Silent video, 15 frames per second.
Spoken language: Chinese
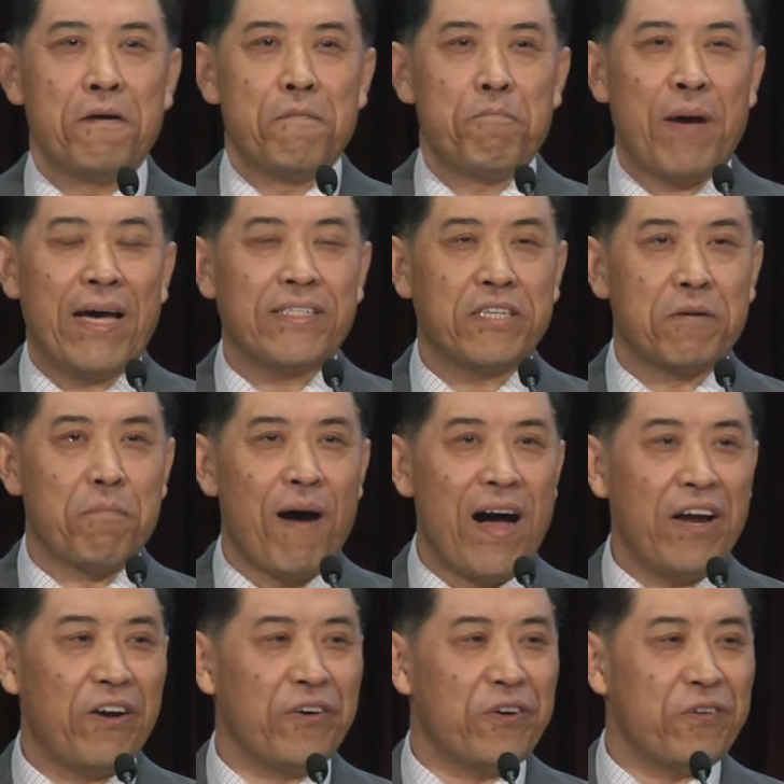Pastor m a r
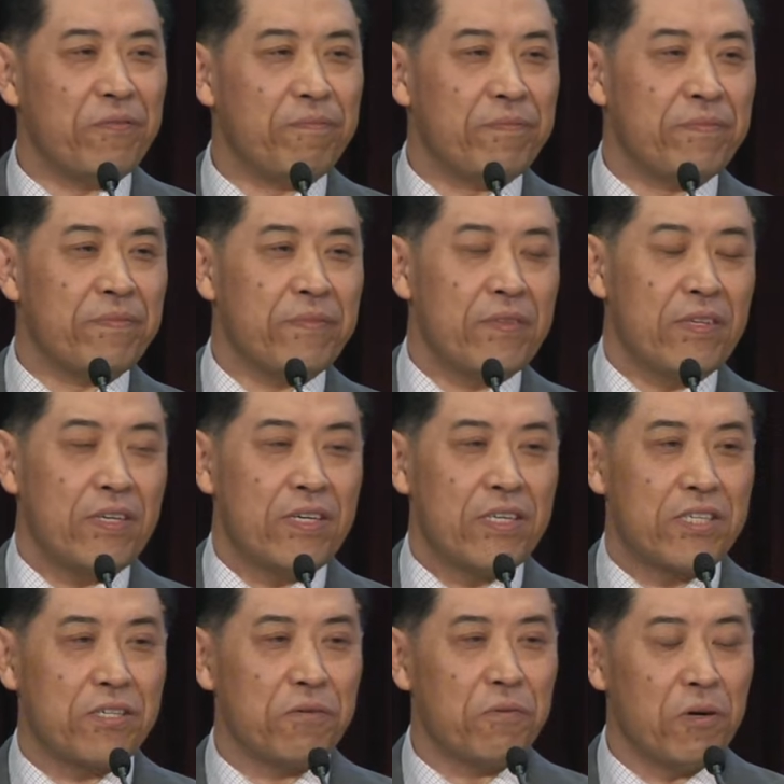l o
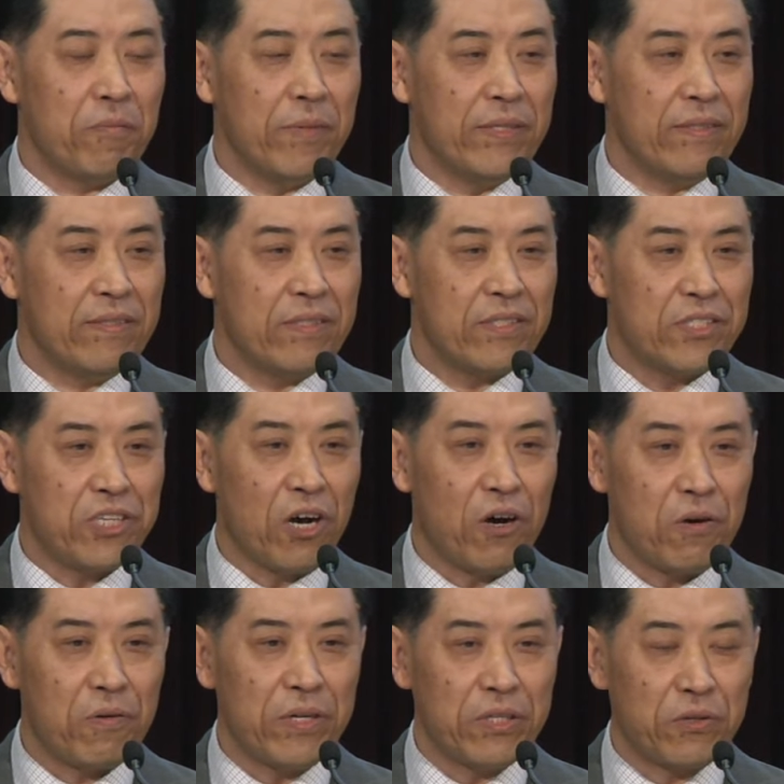是我们教
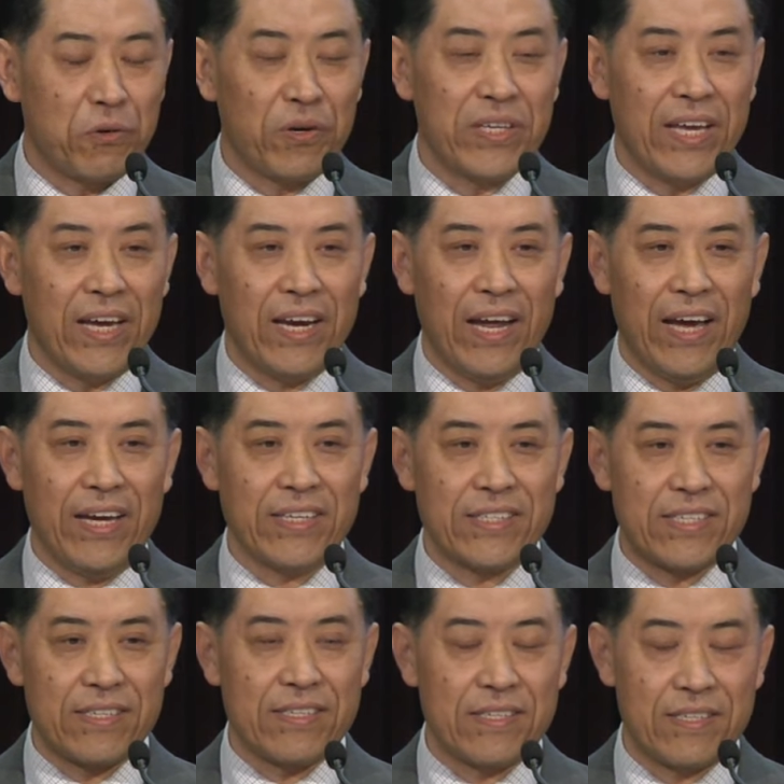会多年来
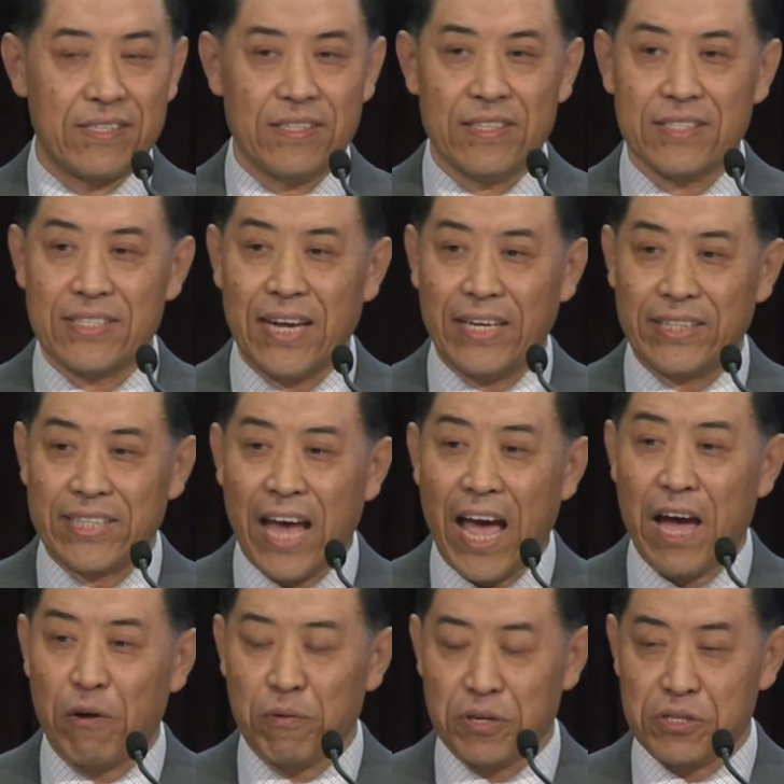支持的在泰
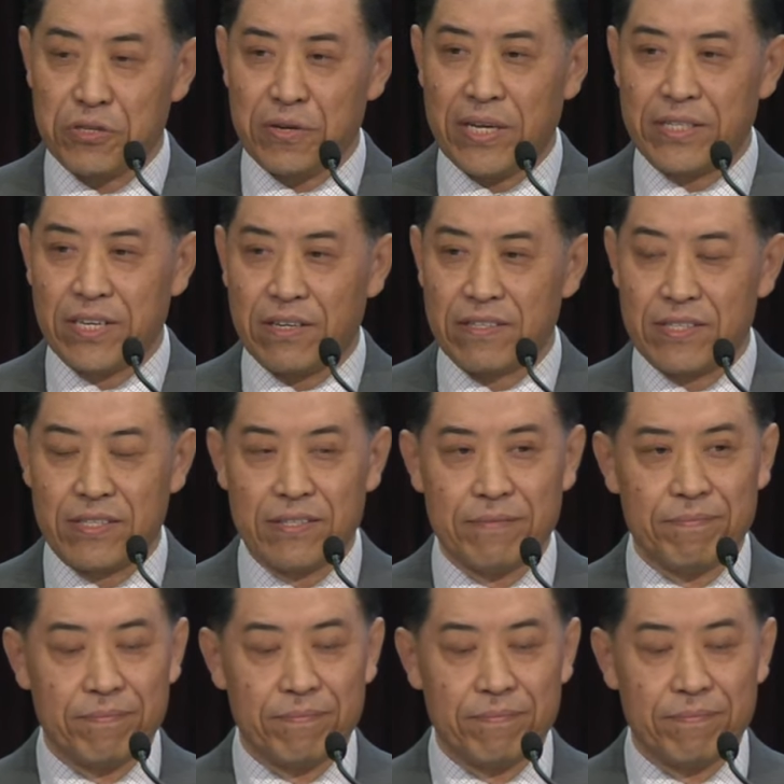国的宣教士。